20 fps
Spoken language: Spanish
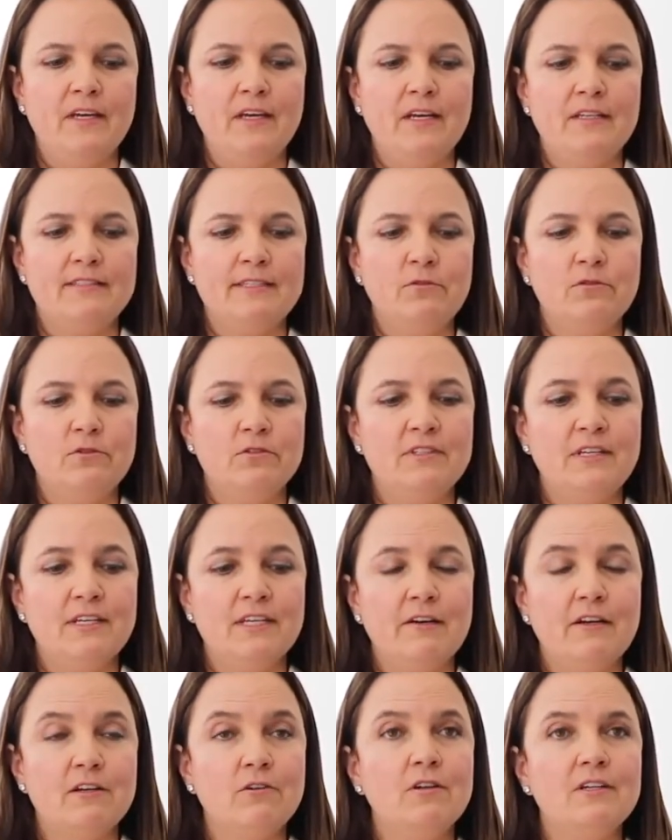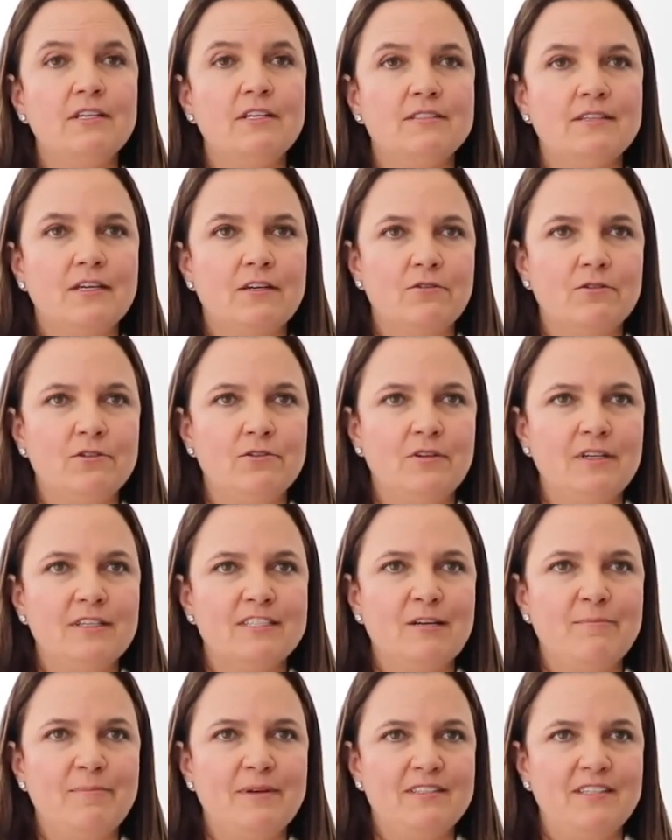El segundo tiene que ver con el desarrollo de
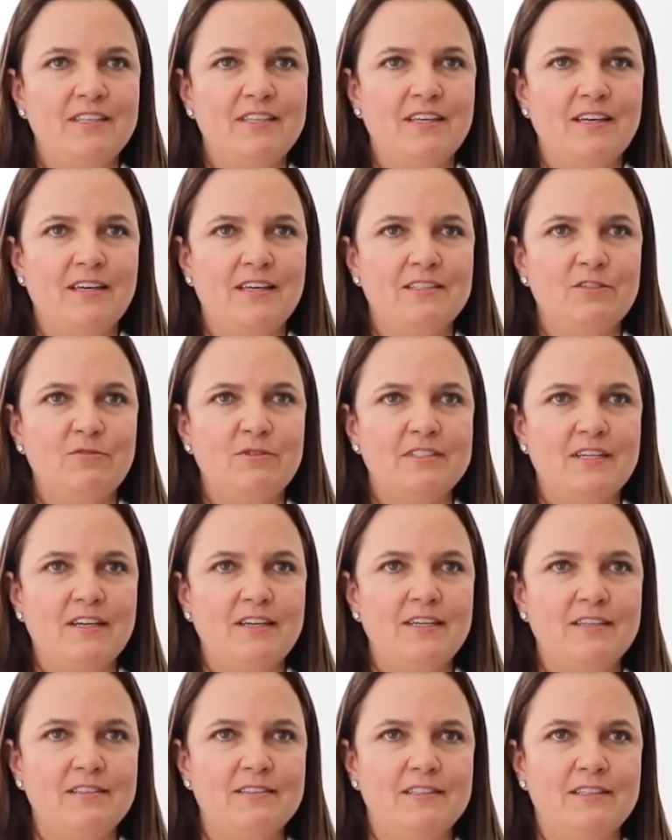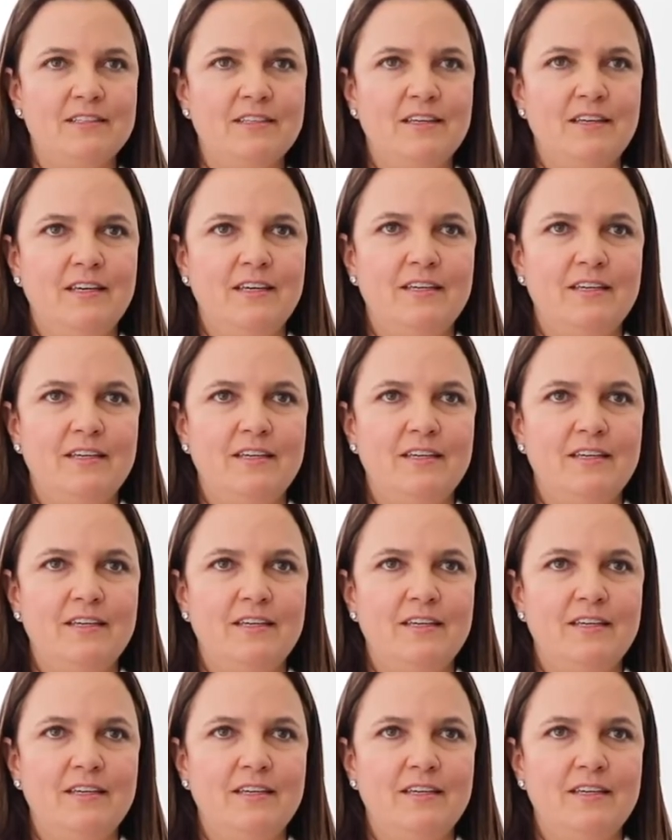las capacidades de nuestra gente